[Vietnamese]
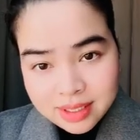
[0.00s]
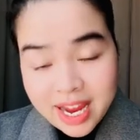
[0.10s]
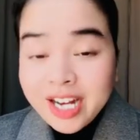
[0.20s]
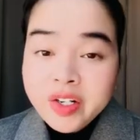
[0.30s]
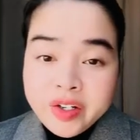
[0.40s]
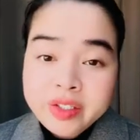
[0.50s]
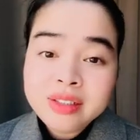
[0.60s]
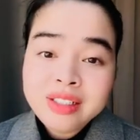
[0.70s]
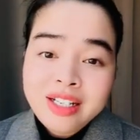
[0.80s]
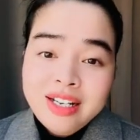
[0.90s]
các nước
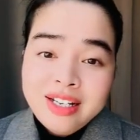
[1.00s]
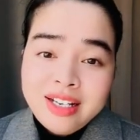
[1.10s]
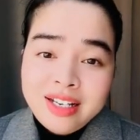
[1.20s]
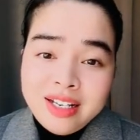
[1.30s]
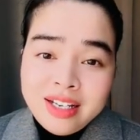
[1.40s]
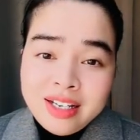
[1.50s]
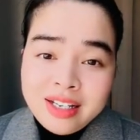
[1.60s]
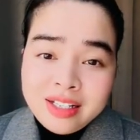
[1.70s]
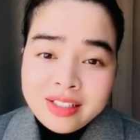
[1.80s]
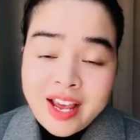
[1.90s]

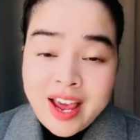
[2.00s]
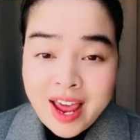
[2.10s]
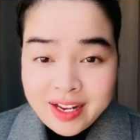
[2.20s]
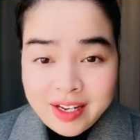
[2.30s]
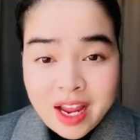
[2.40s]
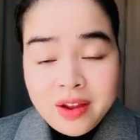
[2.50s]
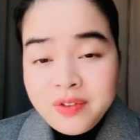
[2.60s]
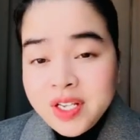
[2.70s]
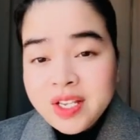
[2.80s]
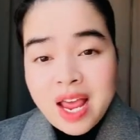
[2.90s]
sẽ hạn chế
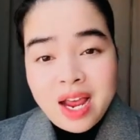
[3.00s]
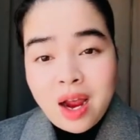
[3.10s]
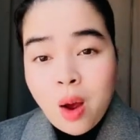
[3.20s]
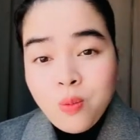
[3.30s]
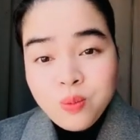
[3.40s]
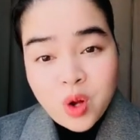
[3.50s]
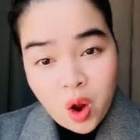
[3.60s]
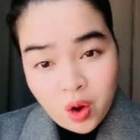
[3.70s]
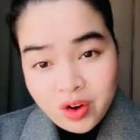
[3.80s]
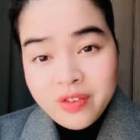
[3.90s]
visa không
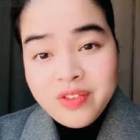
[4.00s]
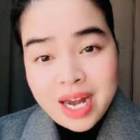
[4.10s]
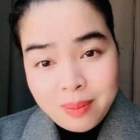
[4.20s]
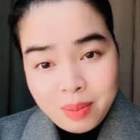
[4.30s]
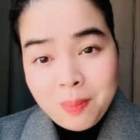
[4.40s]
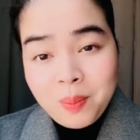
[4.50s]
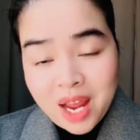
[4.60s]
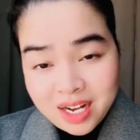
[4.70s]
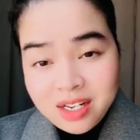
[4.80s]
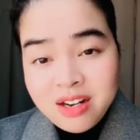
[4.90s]
cho người Việt Nam nhập
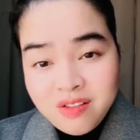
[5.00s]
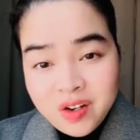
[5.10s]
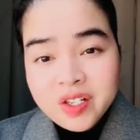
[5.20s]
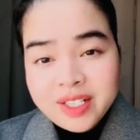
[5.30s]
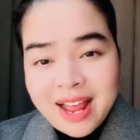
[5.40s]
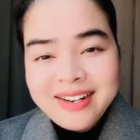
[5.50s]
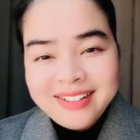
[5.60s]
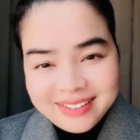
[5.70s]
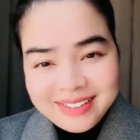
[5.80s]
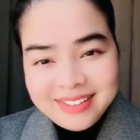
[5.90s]
cảnh nước người ta
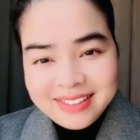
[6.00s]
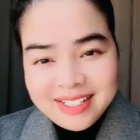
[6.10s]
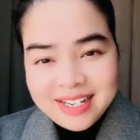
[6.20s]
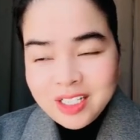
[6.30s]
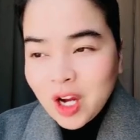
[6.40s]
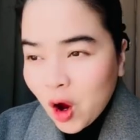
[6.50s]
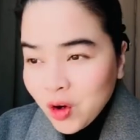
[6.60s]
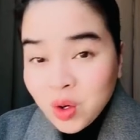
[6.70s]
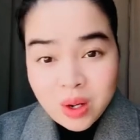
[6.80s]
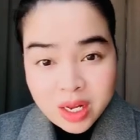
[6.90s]
nữa cho
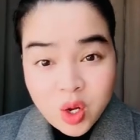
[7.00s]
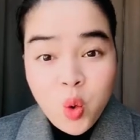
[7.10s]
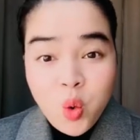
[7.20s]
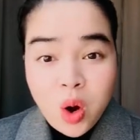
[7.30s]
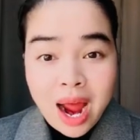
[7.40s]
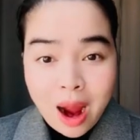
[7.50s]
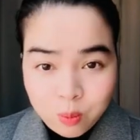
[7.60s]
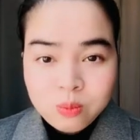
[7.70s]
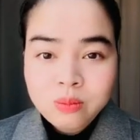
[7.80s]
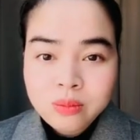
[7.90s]
dù là du học
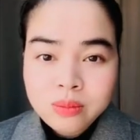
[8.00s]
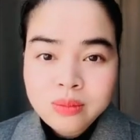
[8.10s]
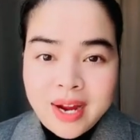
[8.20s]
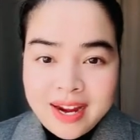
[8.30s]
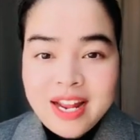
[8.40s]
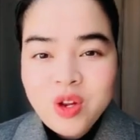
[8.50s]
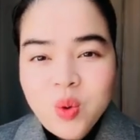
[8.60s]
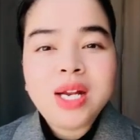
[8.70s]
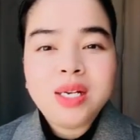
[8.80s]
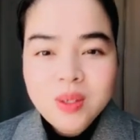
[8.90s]
hay là du
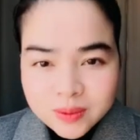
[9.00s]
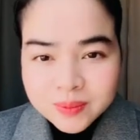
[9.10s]
lịch luôn